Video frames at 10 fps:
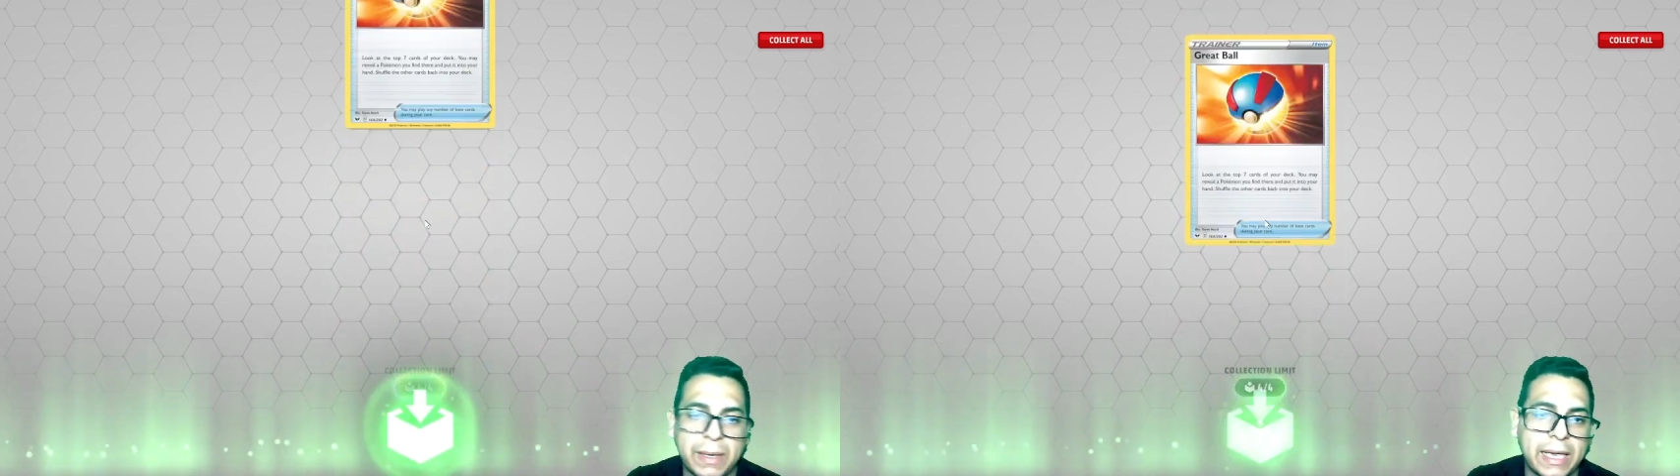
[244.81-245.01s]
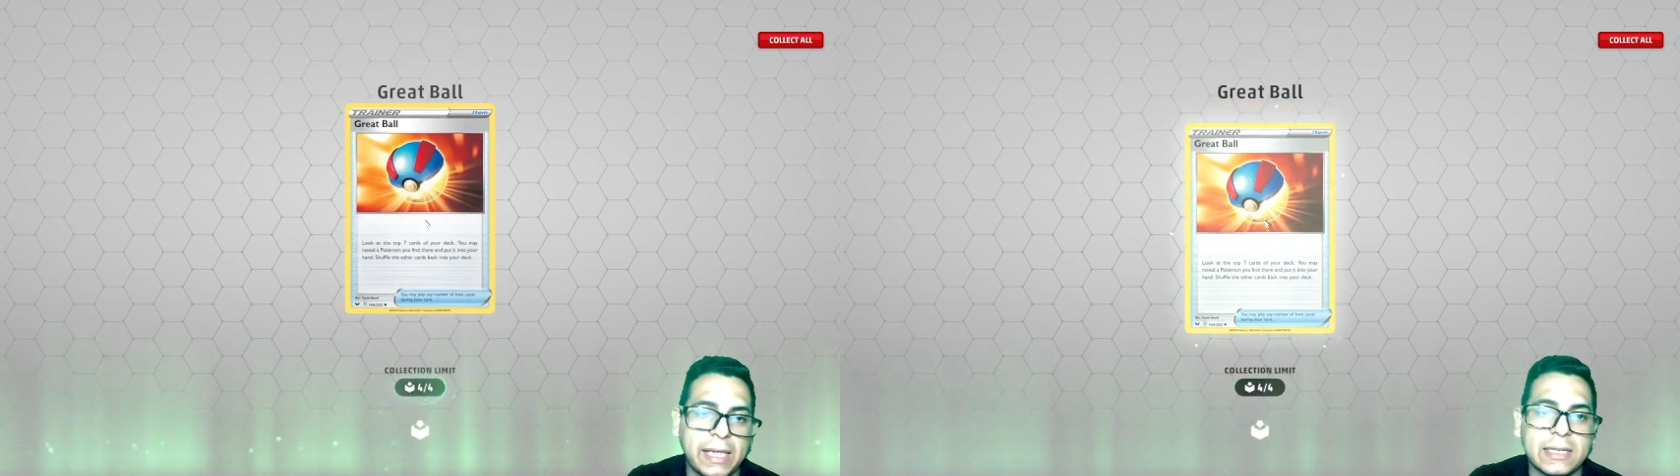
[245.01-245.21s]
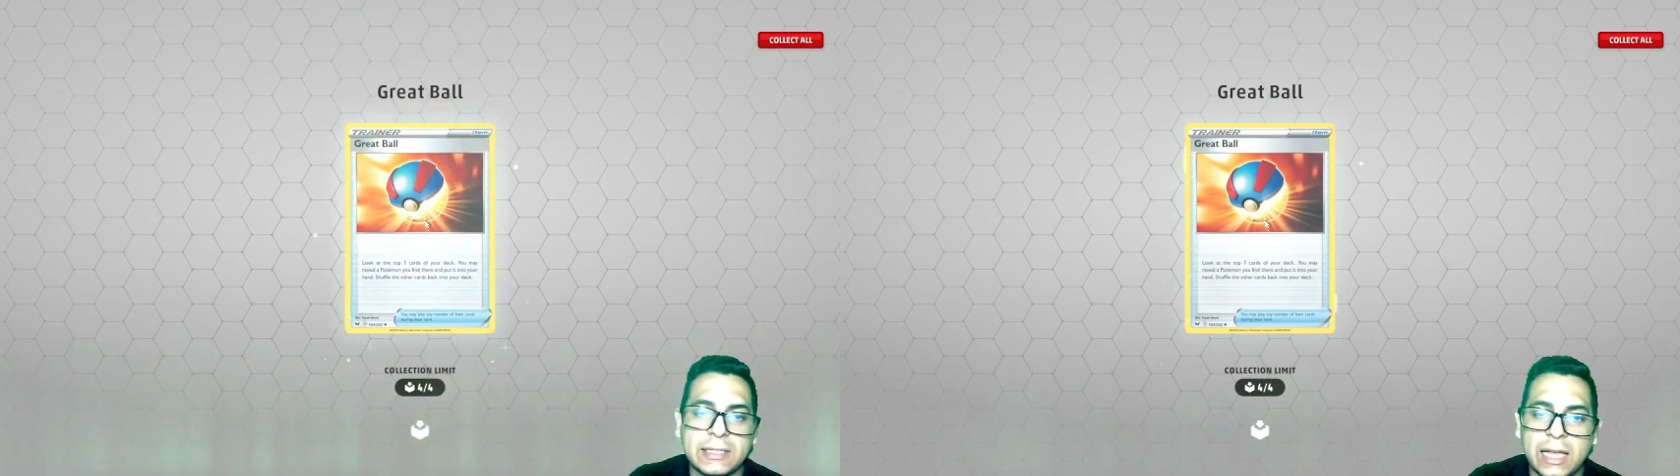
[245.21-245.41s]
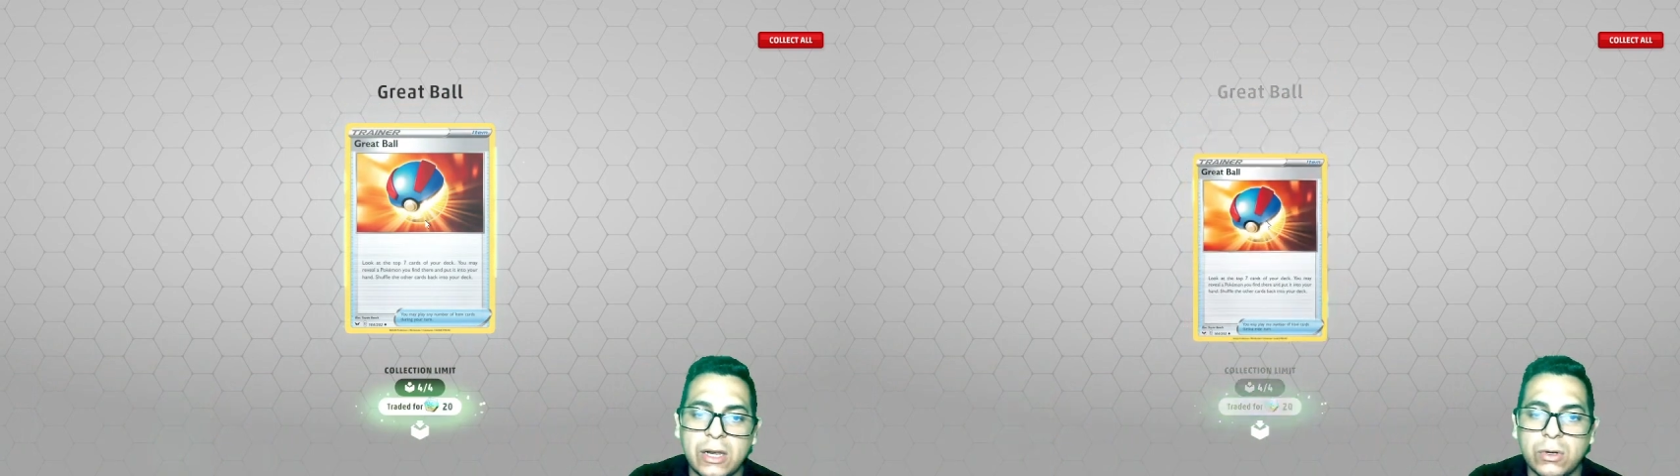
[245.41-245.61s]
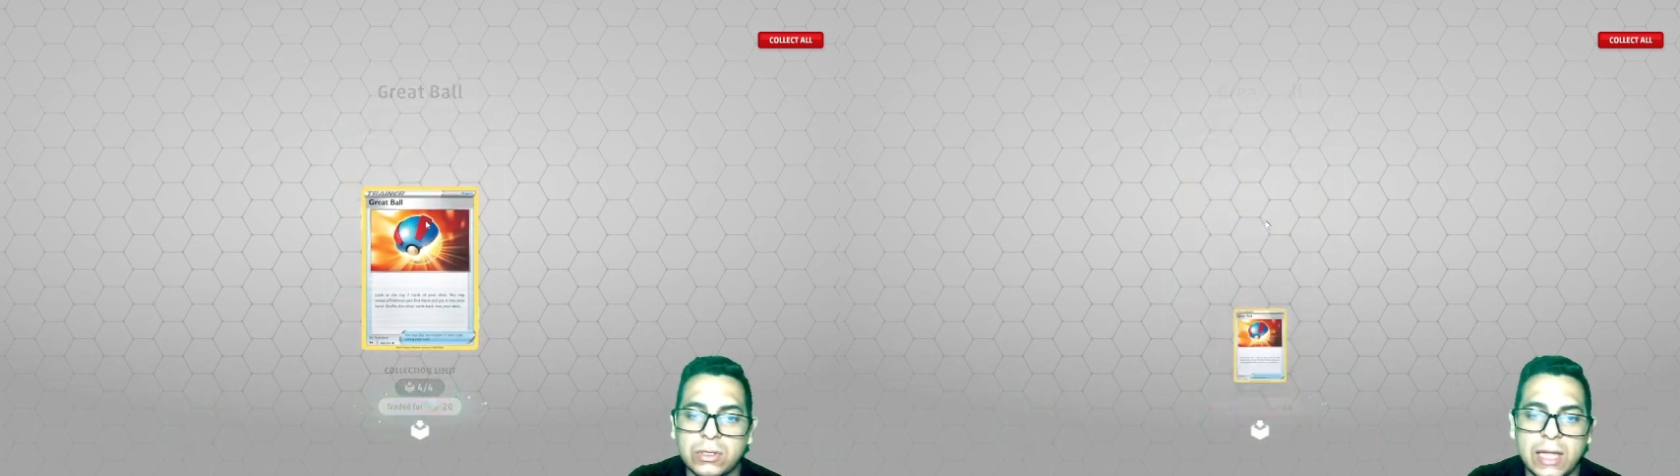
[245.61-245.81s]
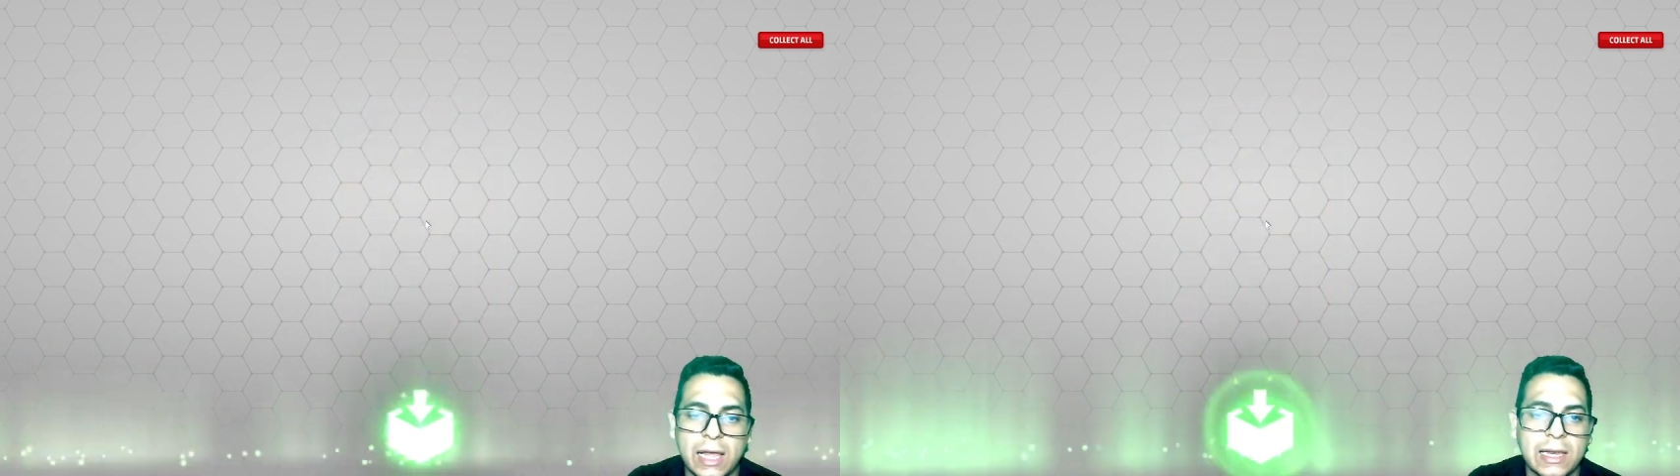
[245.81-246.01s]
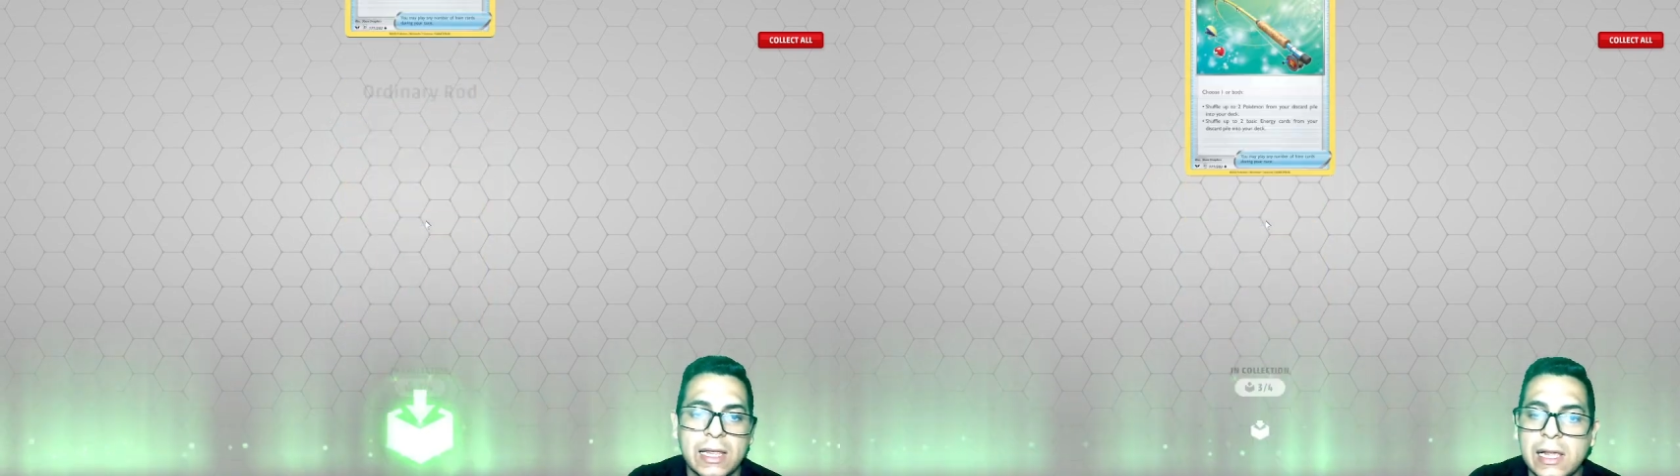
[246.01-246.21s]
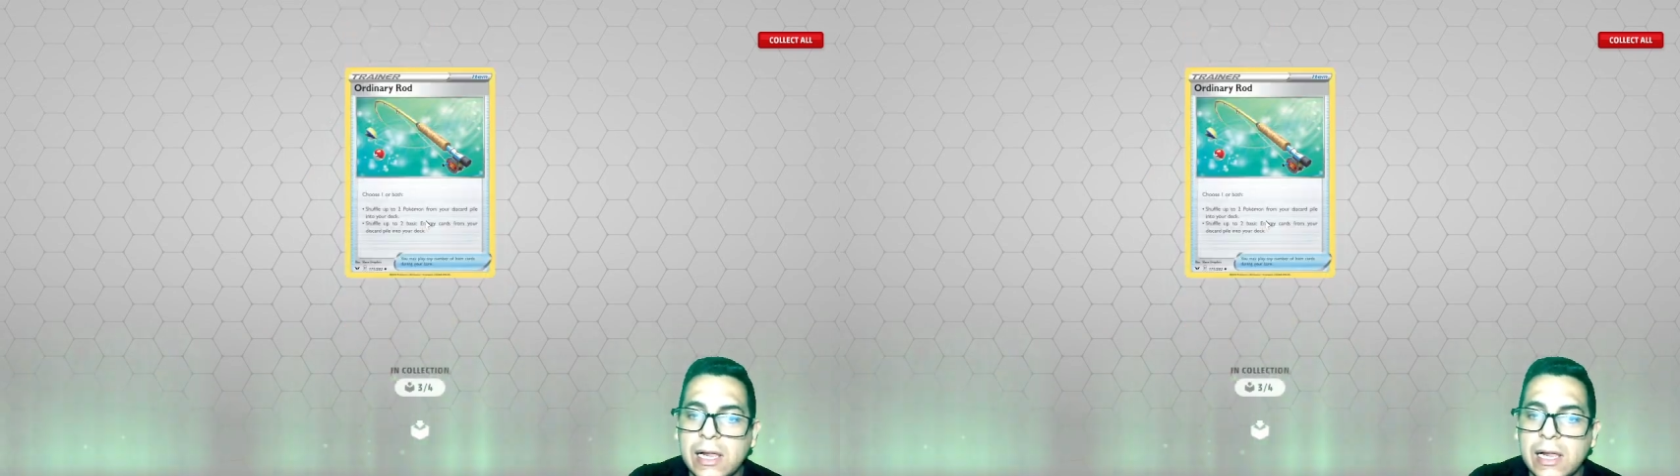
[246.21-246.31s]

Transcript: pequeñas ya nos dan